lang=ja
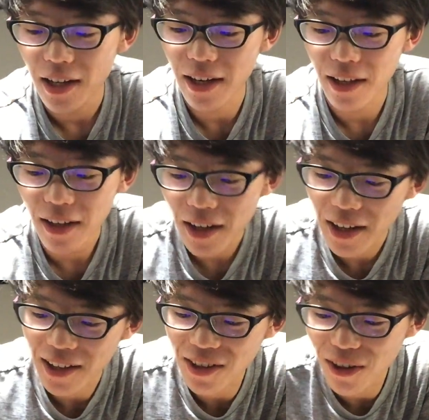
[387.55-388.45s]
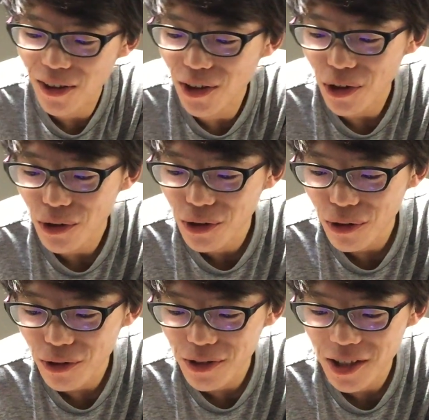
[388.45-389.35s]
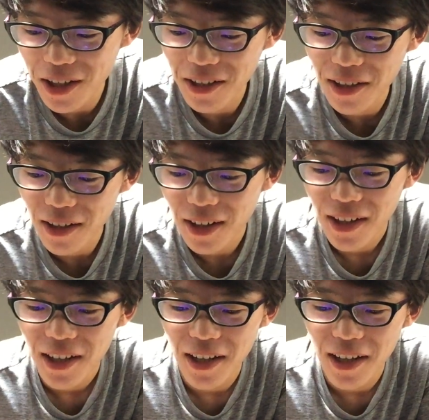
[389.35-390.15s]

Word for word: あれが、えっ、と、抑揚の付け方が、